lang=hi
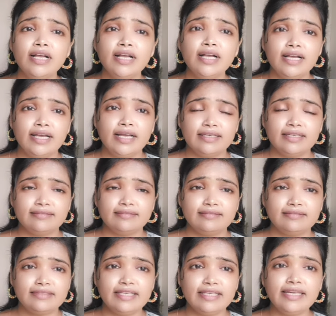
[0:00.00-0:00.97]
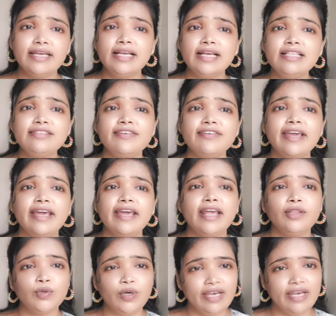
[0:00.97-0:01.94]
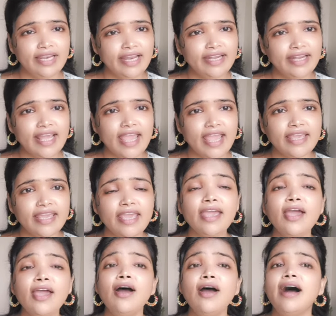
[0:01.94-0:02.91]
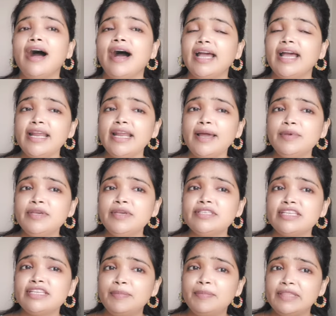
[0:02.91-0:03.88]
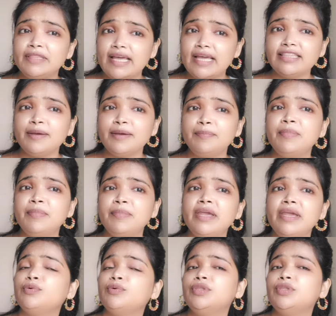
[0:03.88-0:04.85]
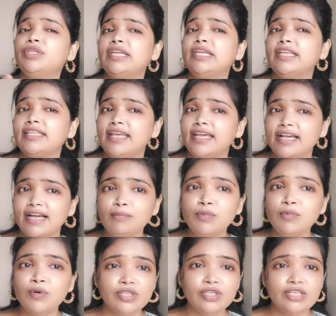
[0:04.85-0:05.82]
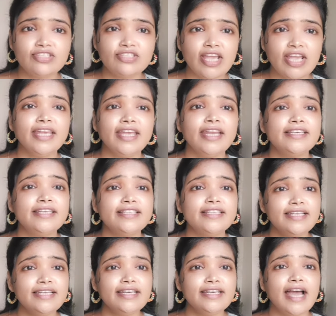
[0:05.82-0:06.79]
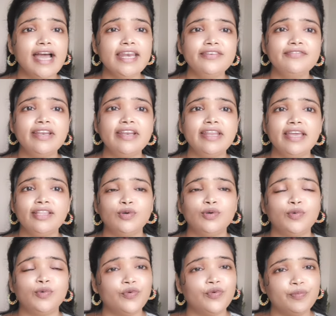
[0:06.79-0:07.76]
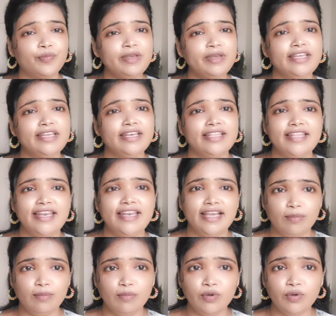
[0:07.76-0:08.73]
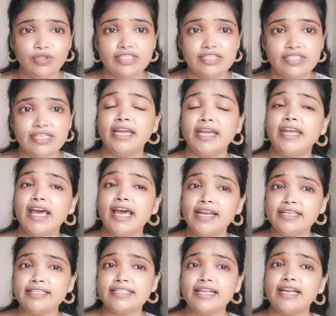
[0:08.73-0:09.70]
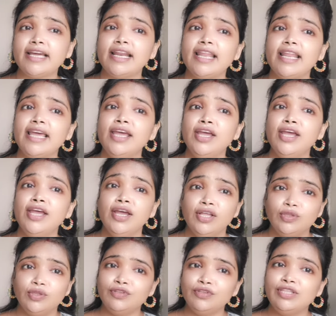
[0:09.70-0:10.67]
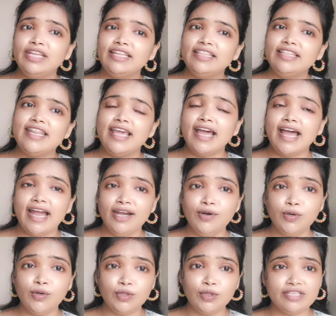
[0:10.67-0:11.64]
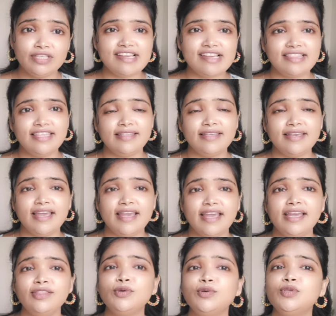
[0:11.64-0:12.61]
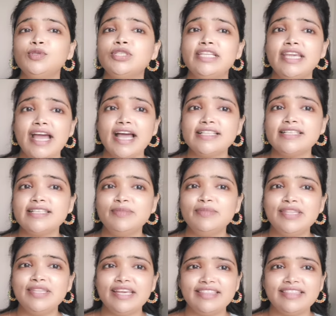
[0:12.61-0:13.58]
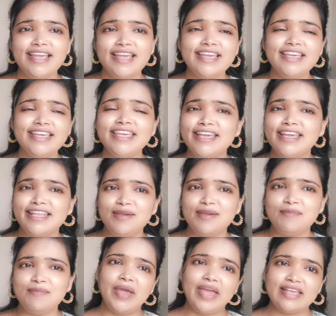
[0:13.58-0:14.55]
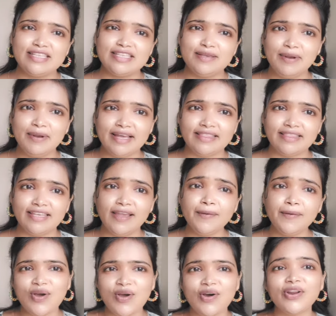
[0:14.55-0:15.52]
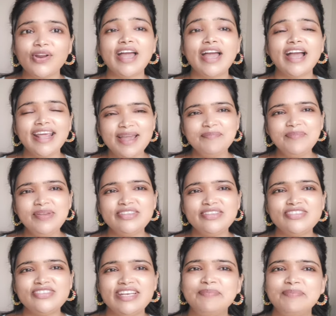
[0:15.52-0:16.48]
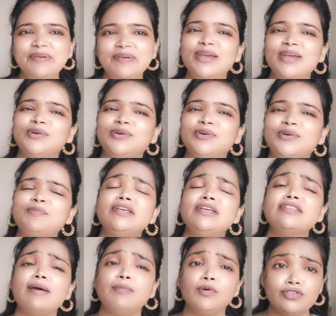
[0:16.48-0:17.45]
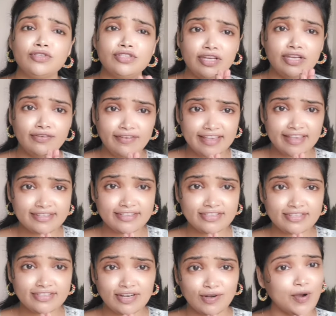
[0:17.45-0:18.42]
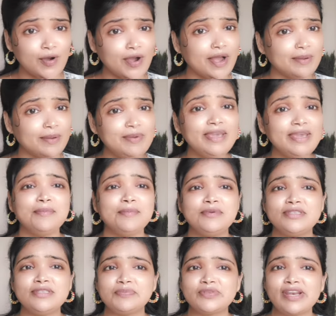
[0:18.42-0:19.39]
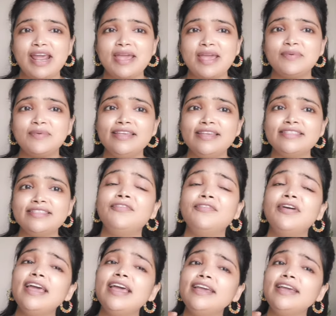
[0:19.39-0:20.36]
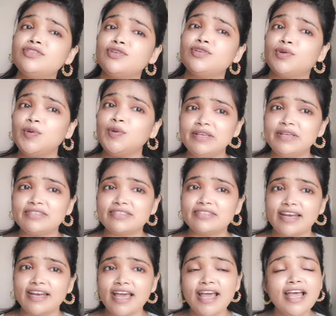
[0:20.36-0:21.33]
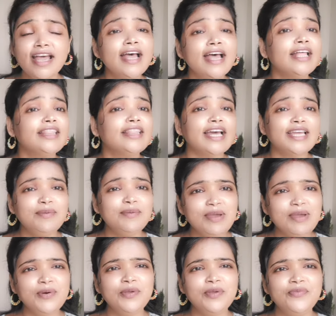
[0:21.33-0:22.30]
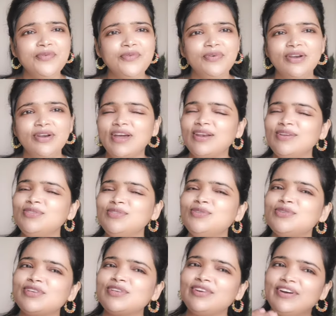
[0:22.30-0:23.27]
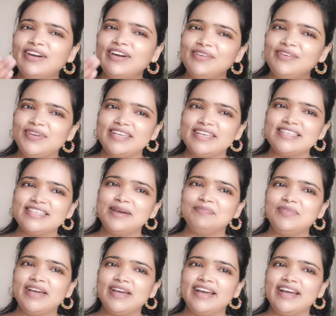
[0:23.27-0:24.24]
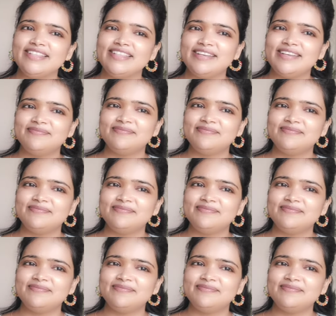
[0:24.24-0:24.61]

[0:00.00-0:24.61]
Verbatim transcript: रिंकल्स वगैरह है थोड़ी लेट आएंगे अगर आपकी स्किन पे दाग धब्बे हैं तो वो धीरे धीरे कम होते होते जाएंगे स्किन अनइवन है तो वो भी धीरे धीरे कम होती जाएगी डार्क सर्कल है तो वो धीरे धीरे हाइड होते जाते हैं तो चलिए आज हम देखते हैं कि ये क्रीम हम कैसे बनाते हैं और अगर आप मेरे चैनल पे नए हो तो प्लीज आप लोगों से रिक्वेस्ट है चैनल को अभी के अभी सब्सक्राइब कर लीजिए बेल आइकन जरूर प्रेस करना ताकि मैं कोई भी वीडियो डालू तो उसका नोटिफिकेशन आप तक आ जाए